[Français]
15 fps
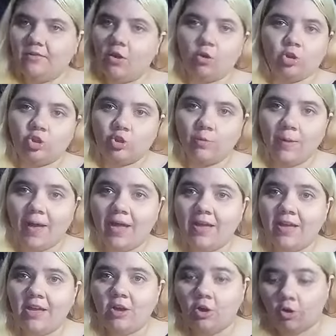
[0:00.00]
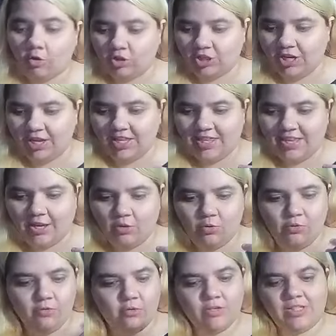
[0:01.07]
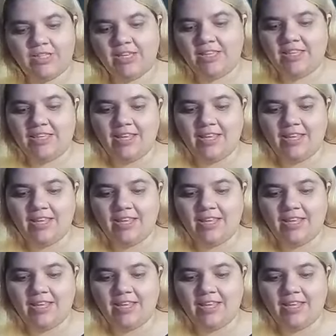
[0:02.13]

En chemin, Roger découvre ses